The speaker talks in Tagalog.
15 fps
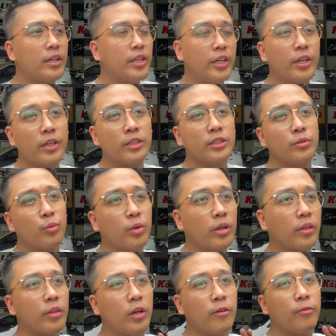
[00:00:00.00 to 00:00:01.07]
year's
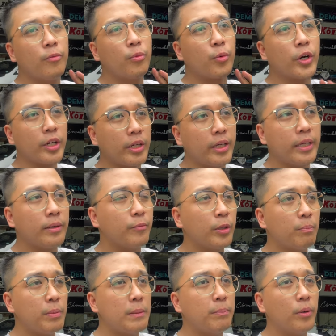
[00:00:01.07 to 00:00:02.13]
worth of working with
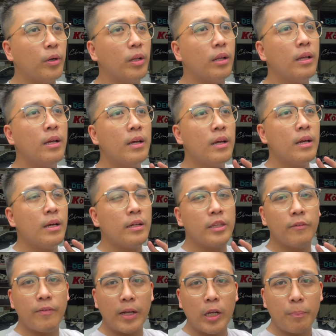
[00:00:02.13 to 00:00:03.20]
people,
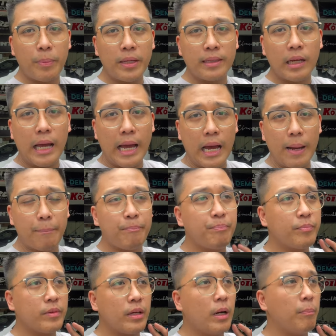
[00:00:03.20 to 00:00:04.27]
developing the app,
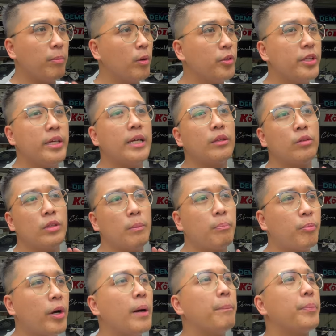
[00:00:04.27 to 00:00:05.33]
uploading it to the
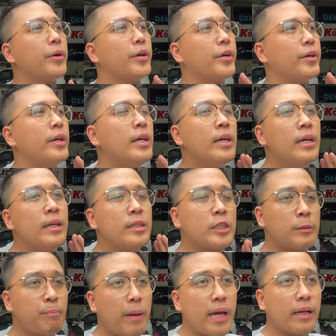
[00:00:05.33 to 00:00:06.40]
proper
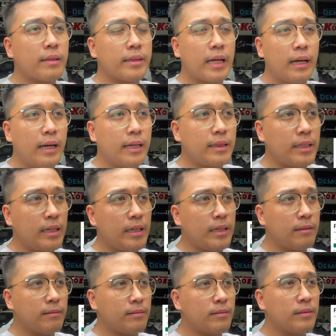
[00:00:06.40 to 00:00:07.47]
spec ng
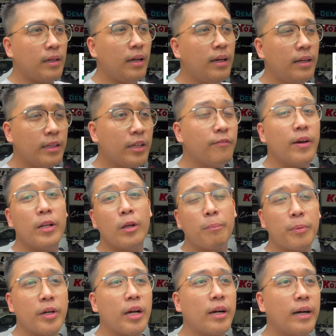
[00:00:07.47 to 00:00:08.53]
ating
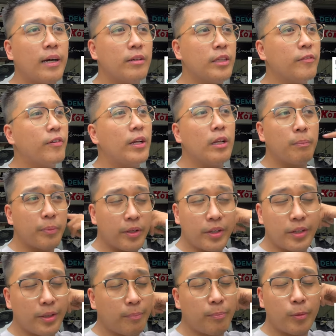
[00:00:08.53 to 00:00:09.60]
developer account,
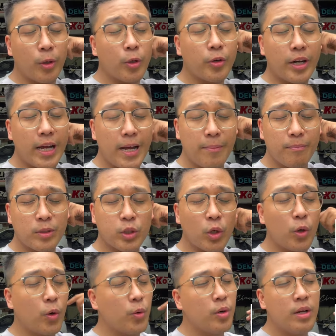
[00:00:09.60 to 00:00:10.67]
developer program.
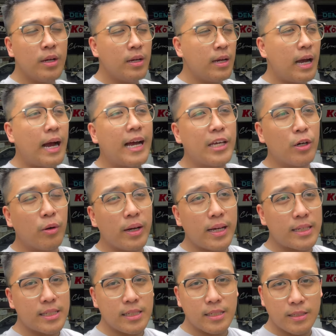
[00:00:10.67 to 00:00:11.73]
So
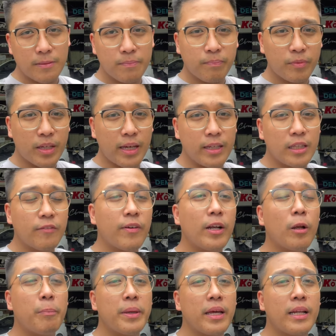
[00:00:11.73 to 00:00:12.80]
iOS Okay,
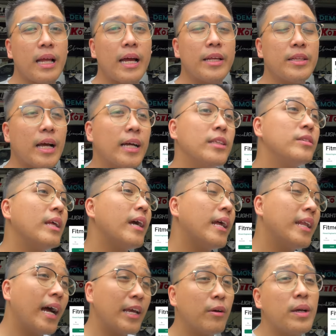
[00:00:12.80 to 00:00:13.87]
developing an, an, an
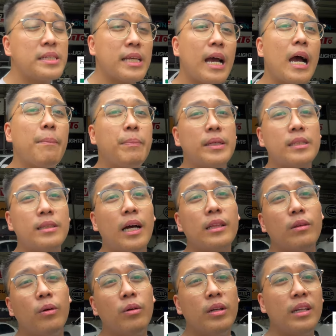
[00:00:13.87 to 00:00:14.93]
iOS app is not
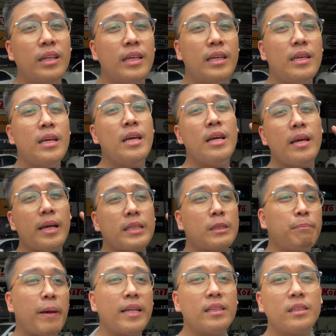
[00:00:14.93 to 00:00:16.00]
only
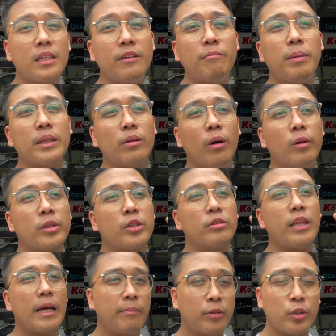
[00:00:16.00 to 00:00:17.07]
expensive but also
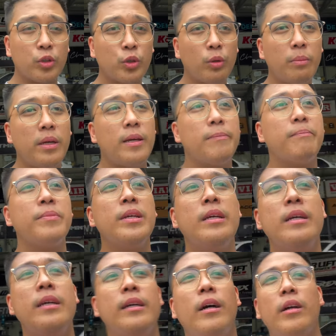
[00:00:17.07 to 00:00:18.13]
time consuming.
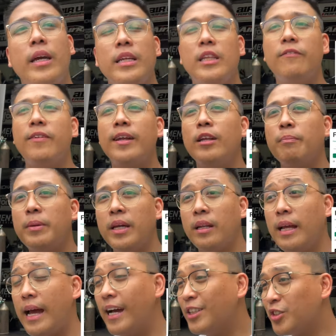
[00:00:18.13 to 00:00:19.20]
Okay, developing an
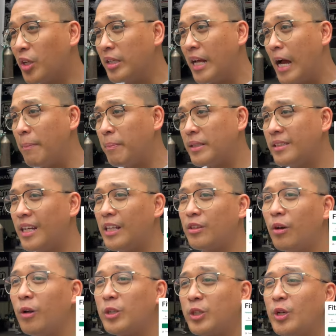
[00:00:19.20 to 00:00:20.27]
Android app is not
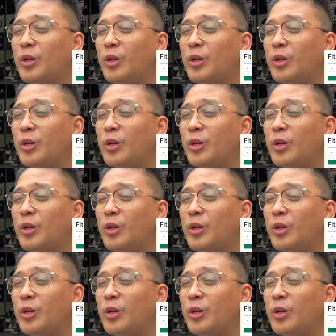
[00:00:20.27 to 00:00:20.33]
also...